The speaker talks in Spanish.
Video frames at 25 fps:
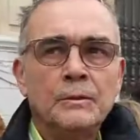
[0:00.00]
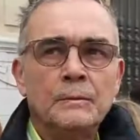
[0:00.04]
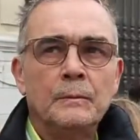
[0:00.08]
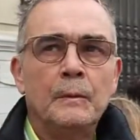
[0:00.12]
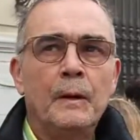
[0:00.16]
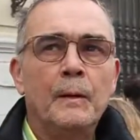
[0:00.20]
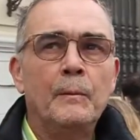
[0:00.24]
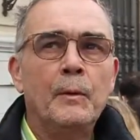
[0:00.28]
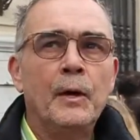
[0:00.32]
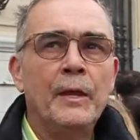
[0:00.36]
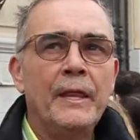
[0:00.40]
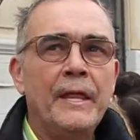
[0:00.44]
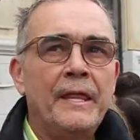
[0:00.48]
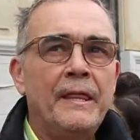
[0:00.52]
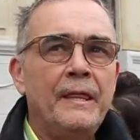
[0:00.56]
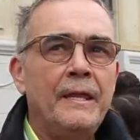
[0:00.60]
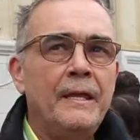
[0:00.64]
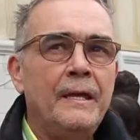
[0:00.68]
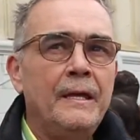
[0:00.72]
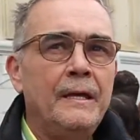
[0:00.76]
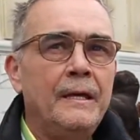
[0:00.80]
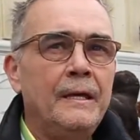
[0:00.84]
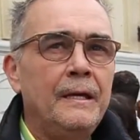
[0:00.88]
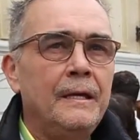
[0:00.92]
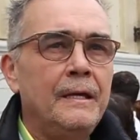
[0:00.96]
Vamos a
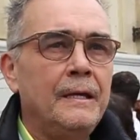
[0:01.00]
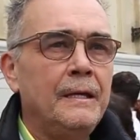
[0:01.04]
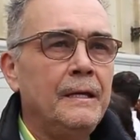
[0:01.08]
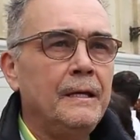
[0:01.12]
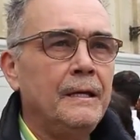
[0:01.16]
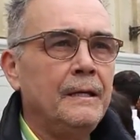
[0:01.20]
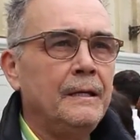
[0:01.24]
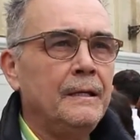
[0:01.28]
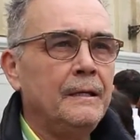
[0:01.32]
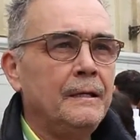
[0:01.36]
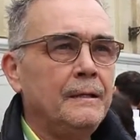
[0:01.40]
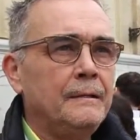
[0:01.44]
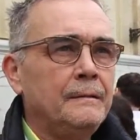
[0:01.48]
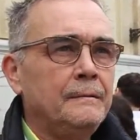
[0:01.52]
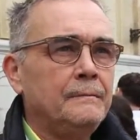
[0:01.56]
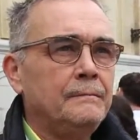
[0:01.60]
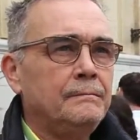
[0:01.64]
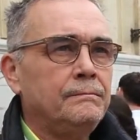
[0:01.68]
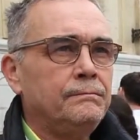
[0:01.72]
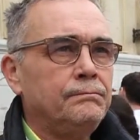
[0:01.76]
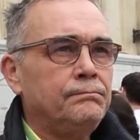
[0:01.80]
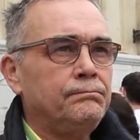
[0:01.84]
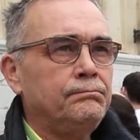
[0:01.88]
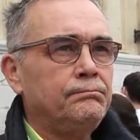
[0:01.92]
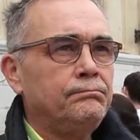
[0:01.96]
decir
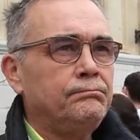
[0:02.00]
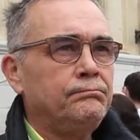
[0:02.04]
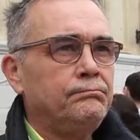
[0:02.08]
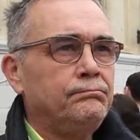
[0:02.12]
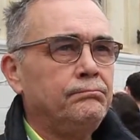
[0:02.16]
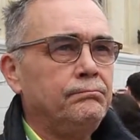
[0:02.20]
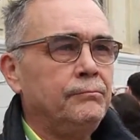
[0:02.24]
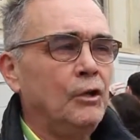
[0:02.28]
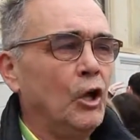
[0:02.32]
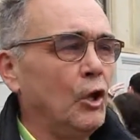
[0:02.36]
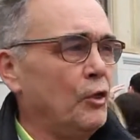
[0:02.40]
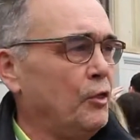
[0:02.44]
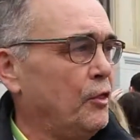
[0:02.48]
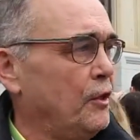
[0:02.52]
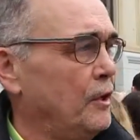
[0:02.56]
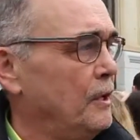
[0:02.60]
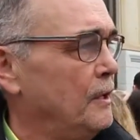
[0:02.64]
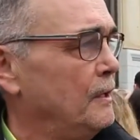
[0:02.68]
12.